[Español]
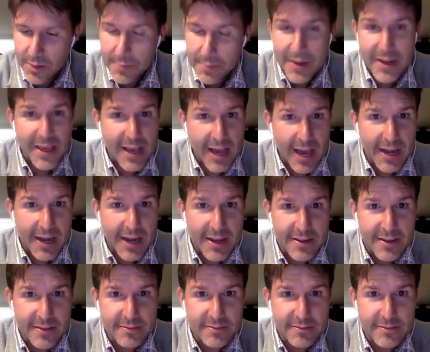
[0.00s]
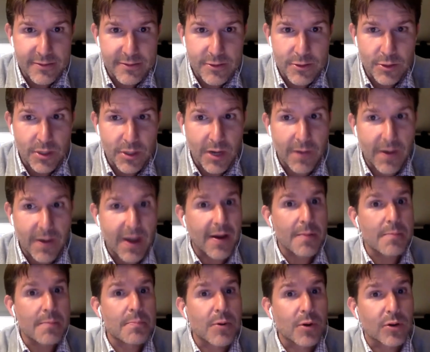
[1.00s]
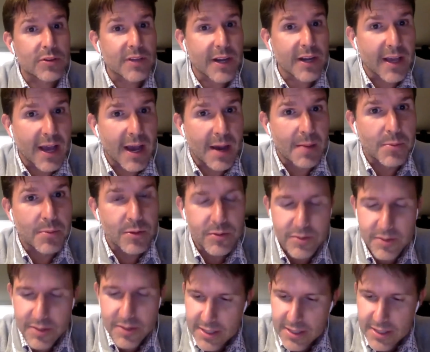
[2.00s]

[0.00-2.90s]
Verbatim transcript: americana. Yo trabajaba en Procter Gamble.